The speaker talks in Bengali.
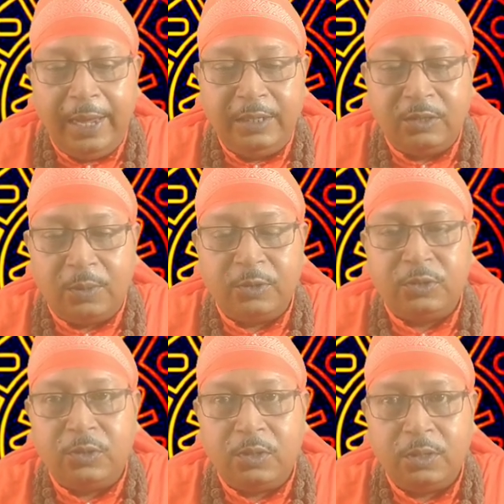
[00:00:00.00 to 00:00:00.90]
এই
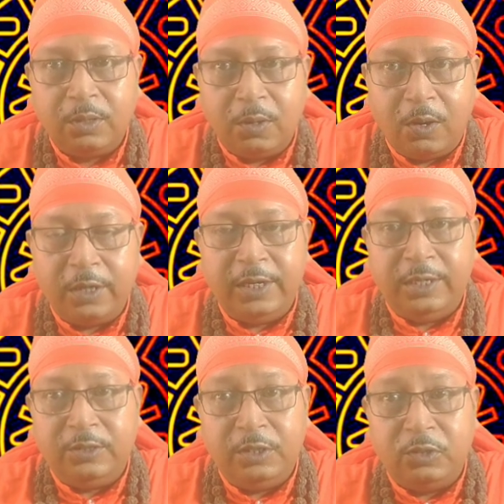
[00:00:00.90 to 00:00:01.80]
সমস্ত
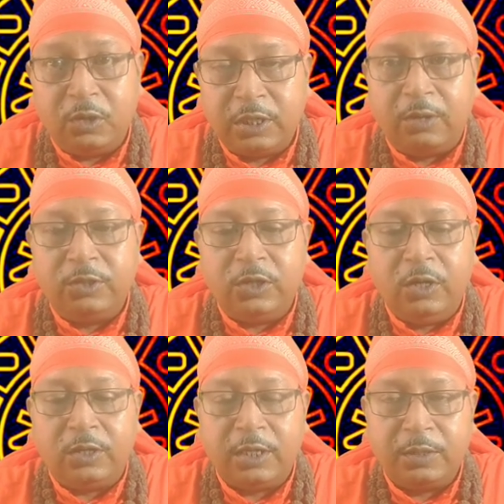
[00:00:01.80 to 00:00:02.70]
ঘরের যদি দশাও
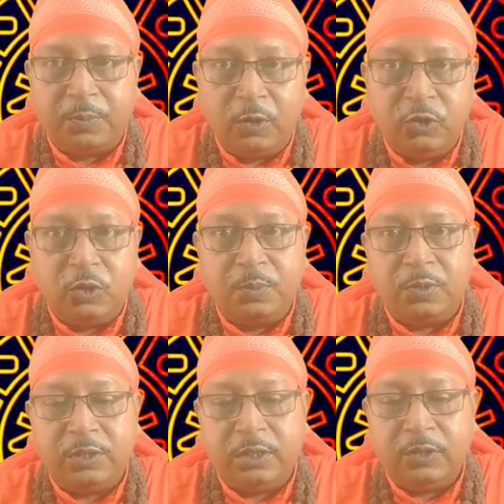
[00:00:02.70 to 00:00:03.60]
চলে অর্থাৎ পঞ্চম
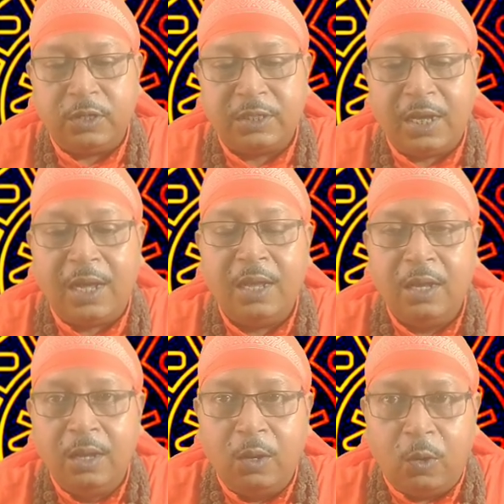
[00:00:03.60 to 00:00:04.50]
প্রতিটি দশা
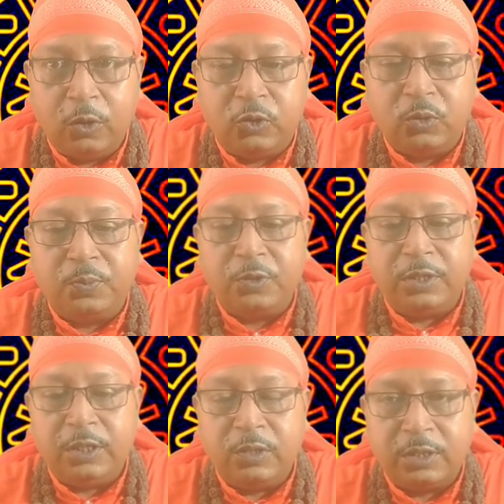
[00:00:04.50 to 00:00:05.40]
অষ্টম
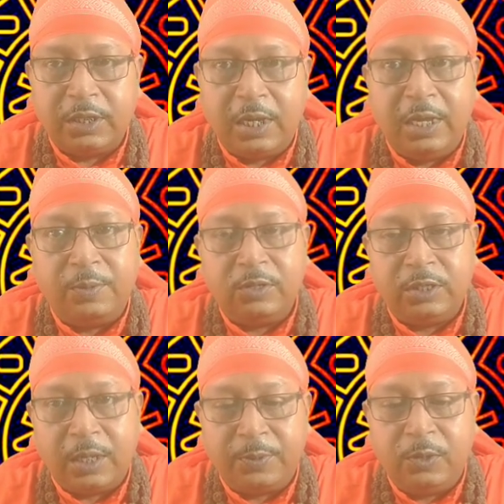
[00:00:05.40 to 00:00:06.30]
প্রতিটি দশা এবং
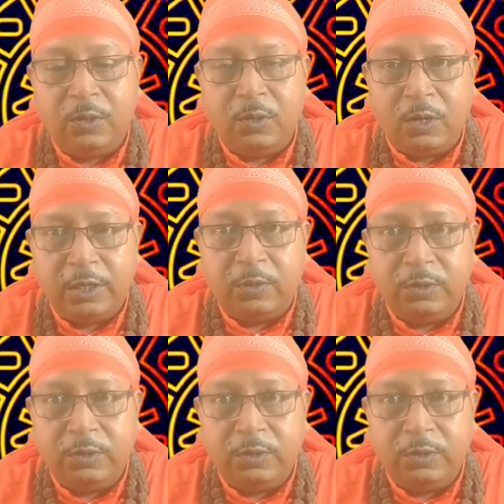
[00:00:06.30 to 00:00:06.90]
সাফল্য ঘরের